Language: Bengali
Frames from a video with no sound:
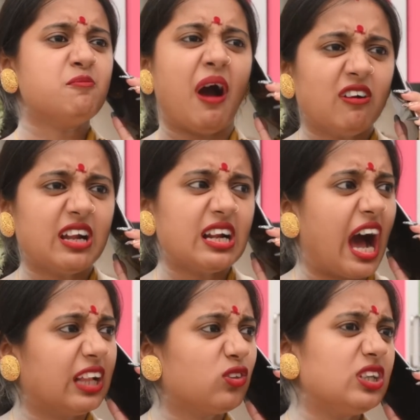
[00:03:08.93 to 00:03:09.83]
পাউডার
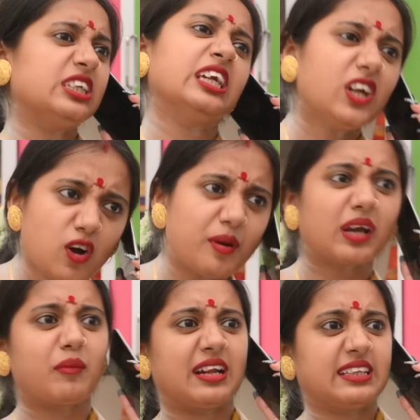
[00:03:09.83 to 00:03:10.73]
হাতুড়ি সেটাও
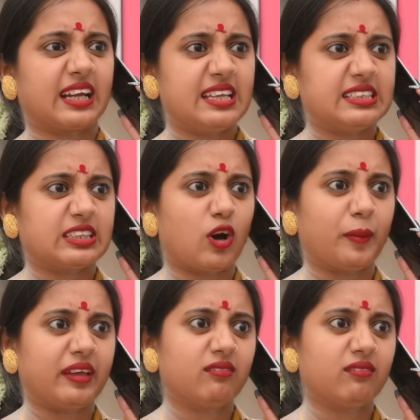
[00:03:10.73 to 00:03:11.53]
আমাকে বাড়ি থেকে নিয়ে যেতে হবে